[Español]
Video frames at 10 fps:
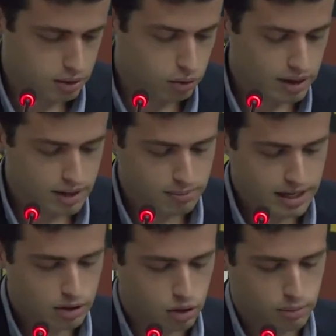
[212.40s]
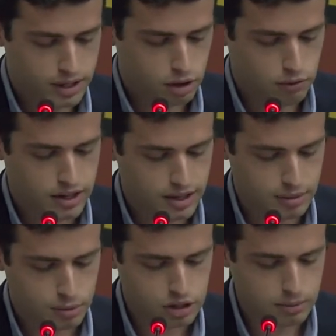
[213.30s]
Una vez más, los jóvenes cofrades
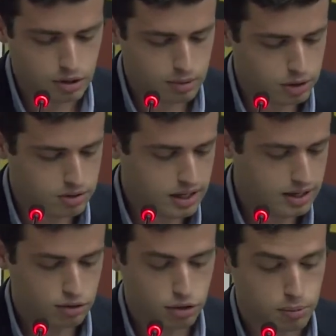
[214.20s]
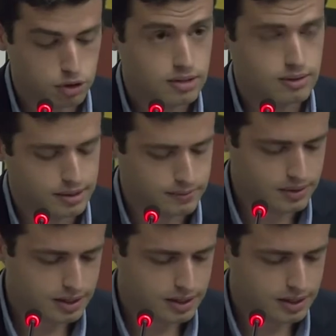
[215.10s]
hemos sabido demostrar que todo es posible,